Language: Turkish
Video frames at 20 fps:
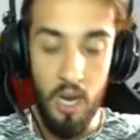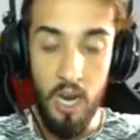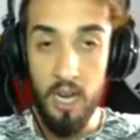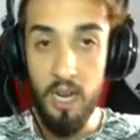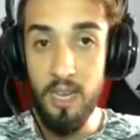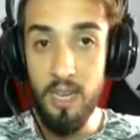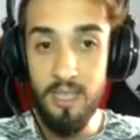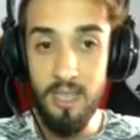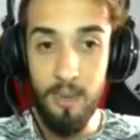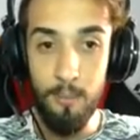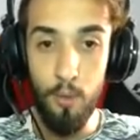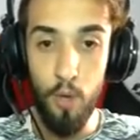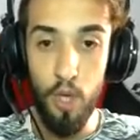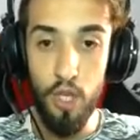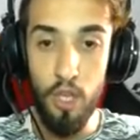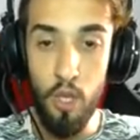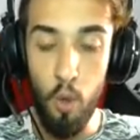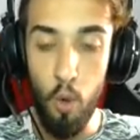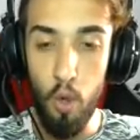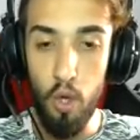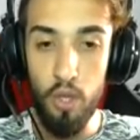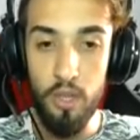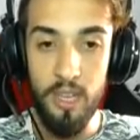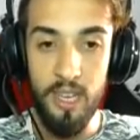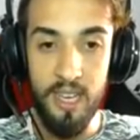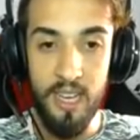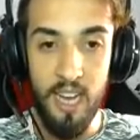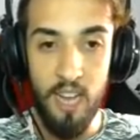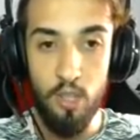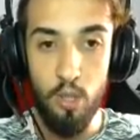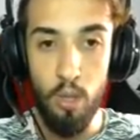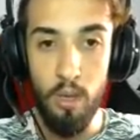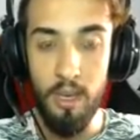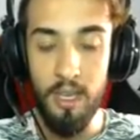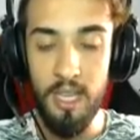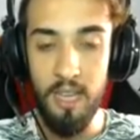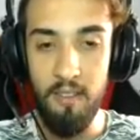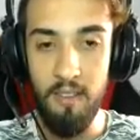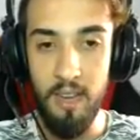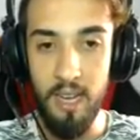Arkadaşlar bu arada oyunda gaz olayı
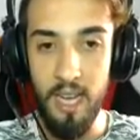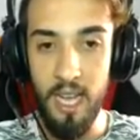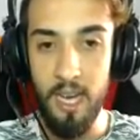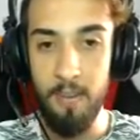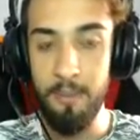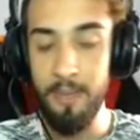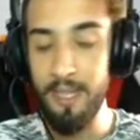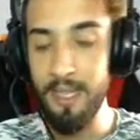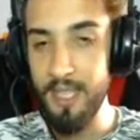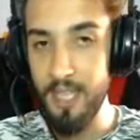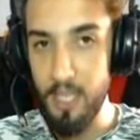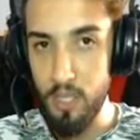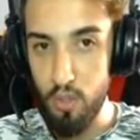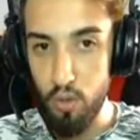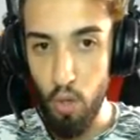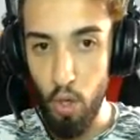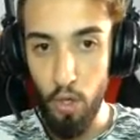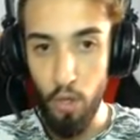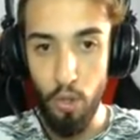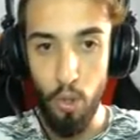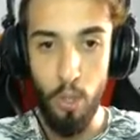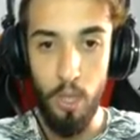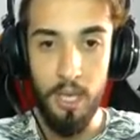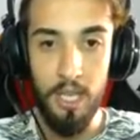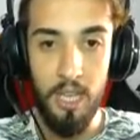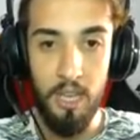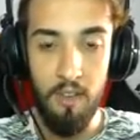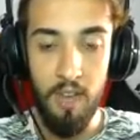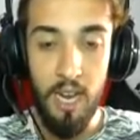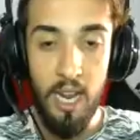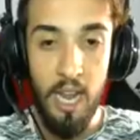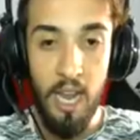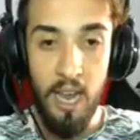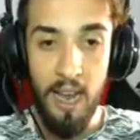da var yani bildiğiniz circle olayı da var.